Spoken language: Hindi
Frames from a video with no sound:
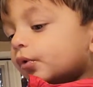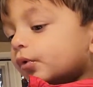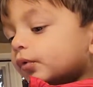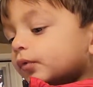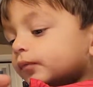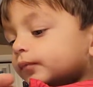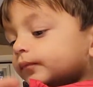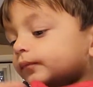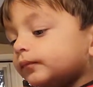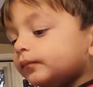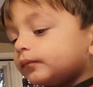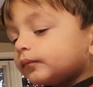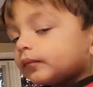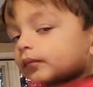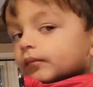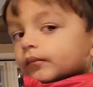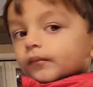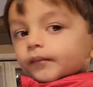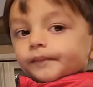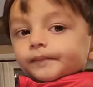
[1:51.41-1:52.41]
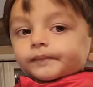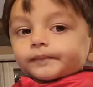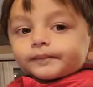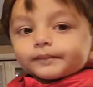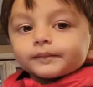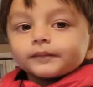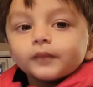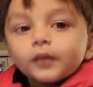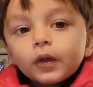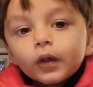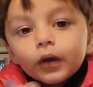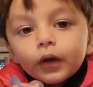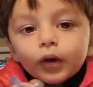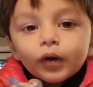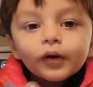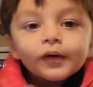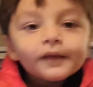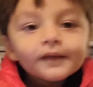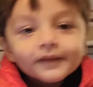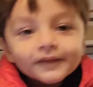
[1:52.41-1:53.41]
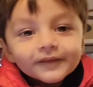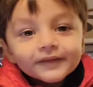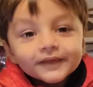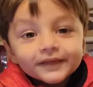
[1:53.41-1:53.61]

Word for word: Okay, okay. Say assalamu